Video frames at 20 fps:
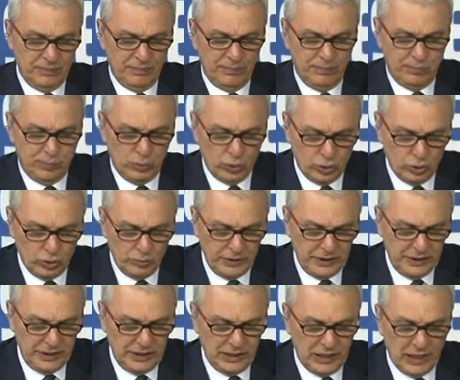bunu bir
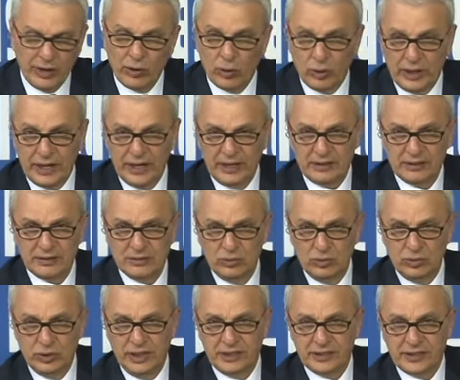ilan olarak
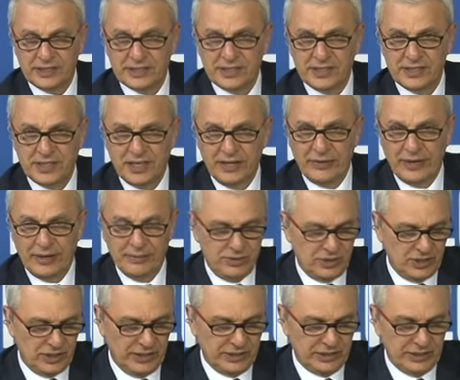Hürriyet gazetesine
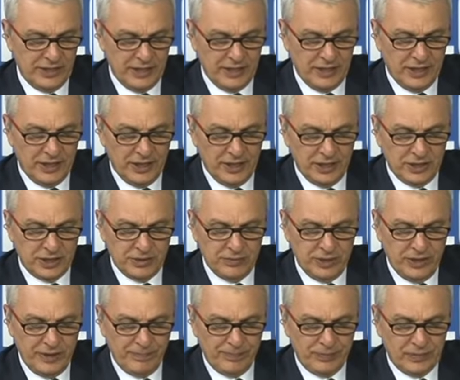vermişler.
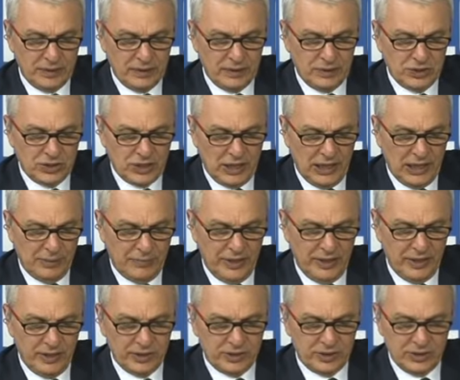Şimdi Celal
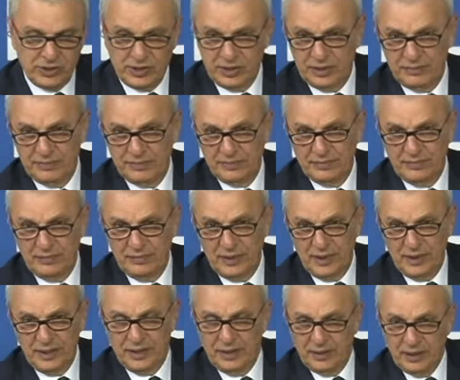Bayar'ın kızı
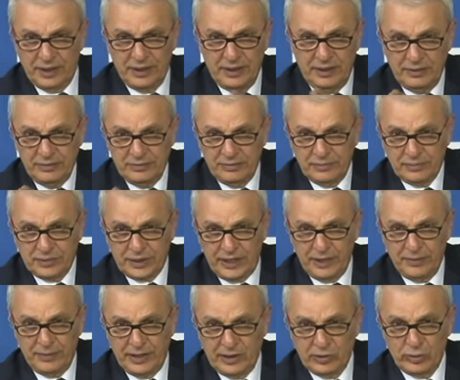e, hani
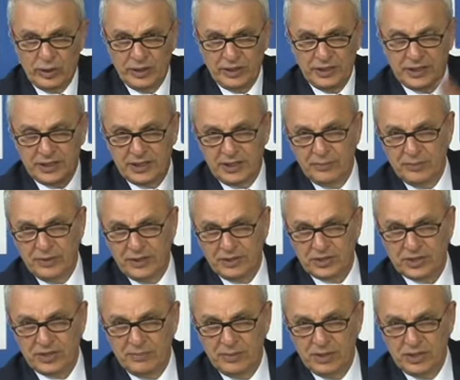Tayyip Erdoğan'ın ikide bir
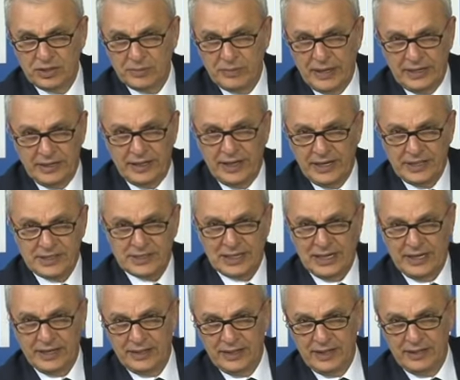işte biz
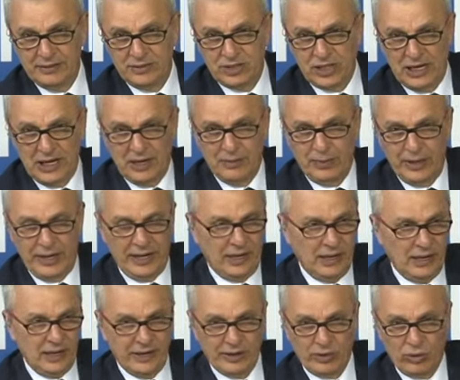Mendereslerden Celal
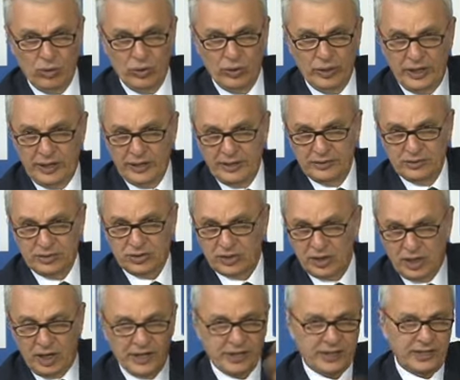Bayarlar onların işte
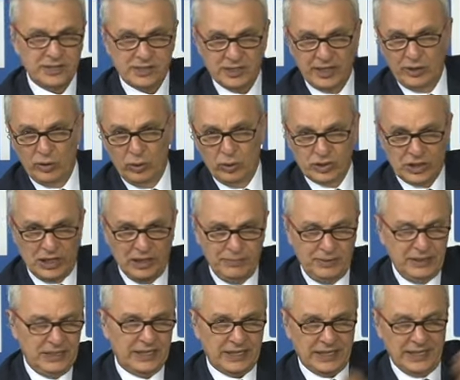arkasından Özal
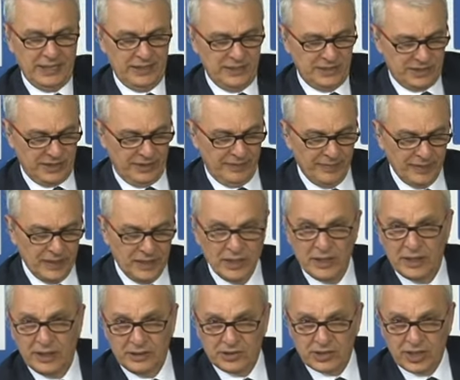bir de kendisi
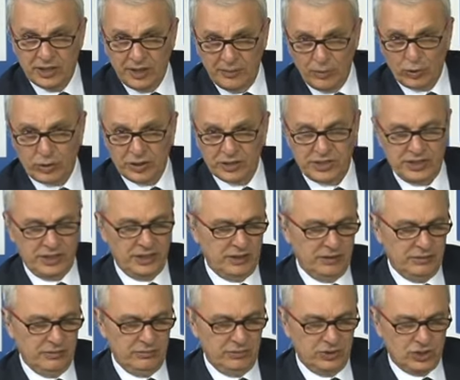işte demokrasi
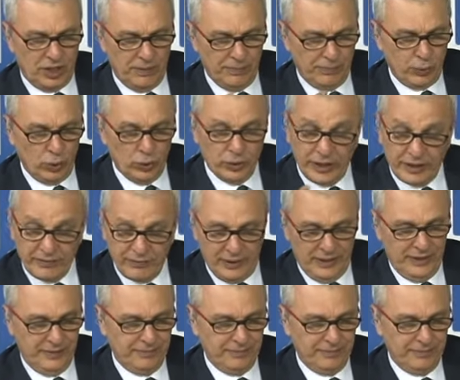şampiyonları falan.